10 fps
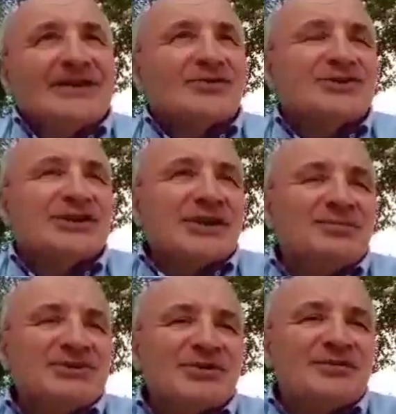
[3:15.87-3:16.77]
così
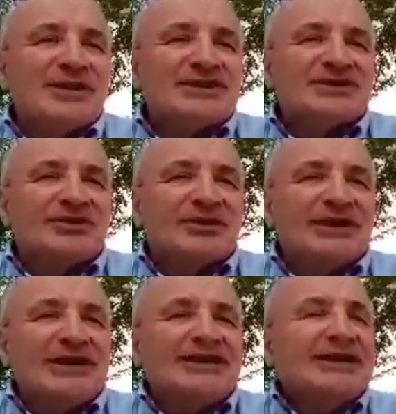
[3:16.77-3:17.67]
capisco la mia
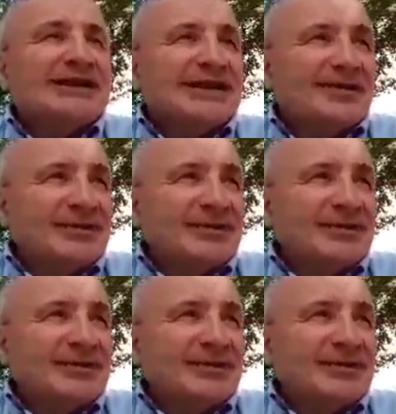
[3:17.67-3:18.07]
storia, la